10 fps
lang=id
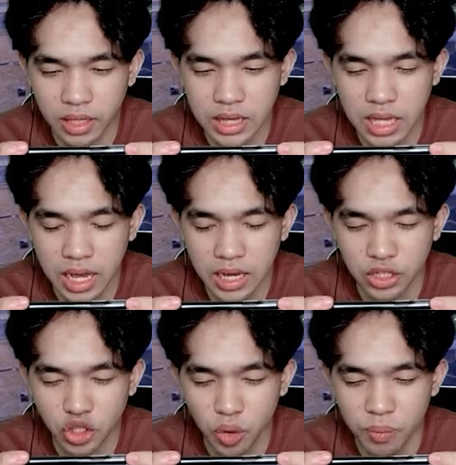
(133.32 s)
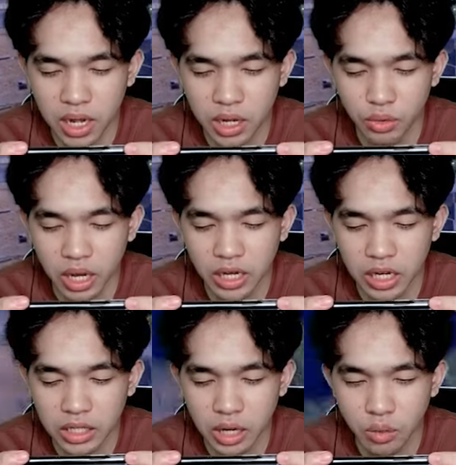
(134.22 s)
Kita akan coba
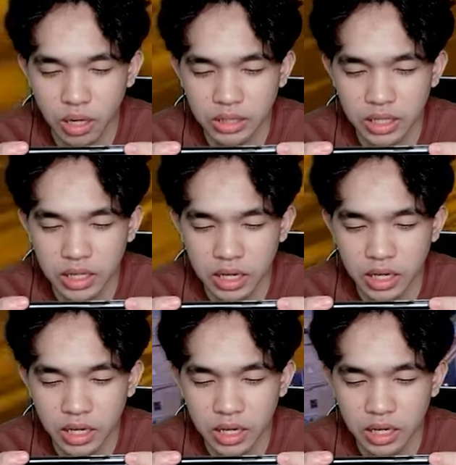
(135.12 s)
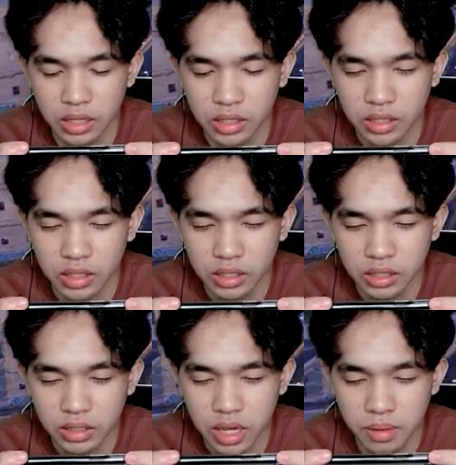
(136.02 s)
keluarkan kekuatan yang eh
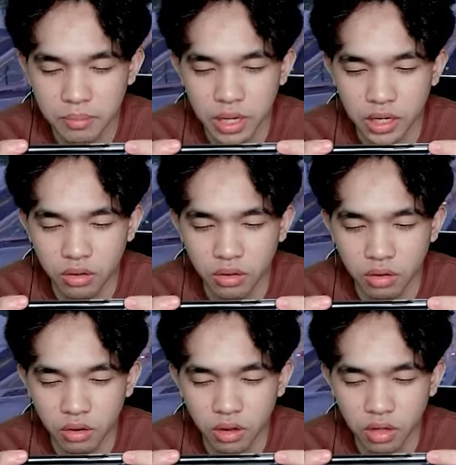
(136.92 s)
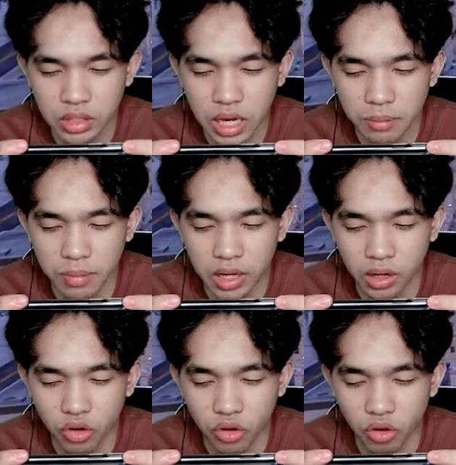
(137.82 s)
sabar dong sabar
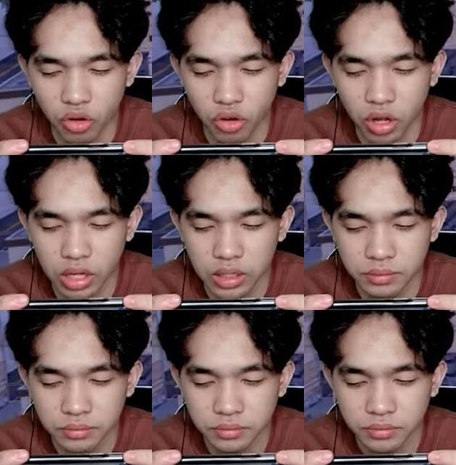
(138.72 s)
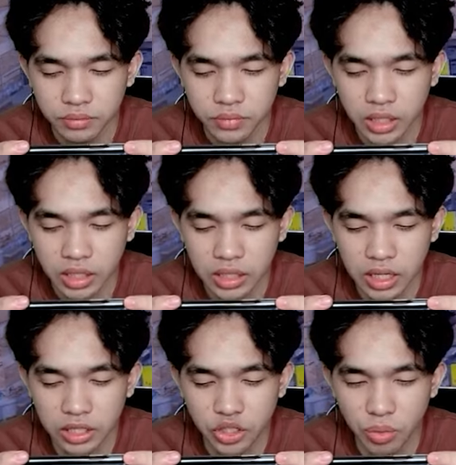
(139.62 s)
dong
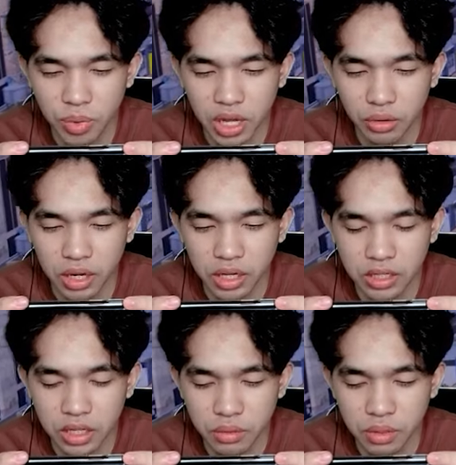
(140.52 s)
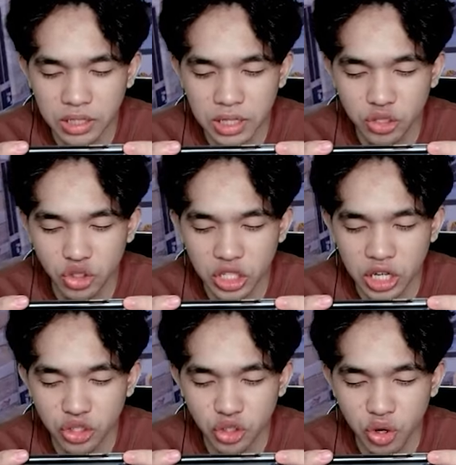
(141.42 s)
kita akan coba keluarkan kekuatan
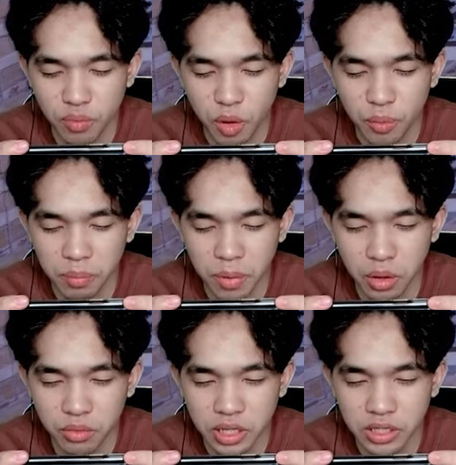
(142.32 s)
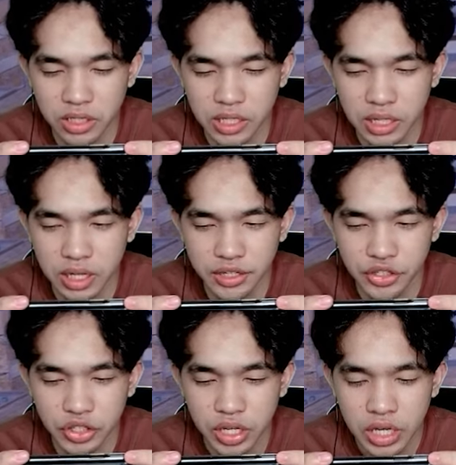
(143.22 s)
yang cukup overpower di sini
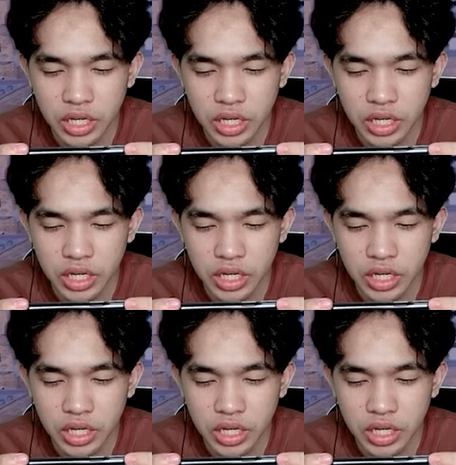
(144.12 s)
guys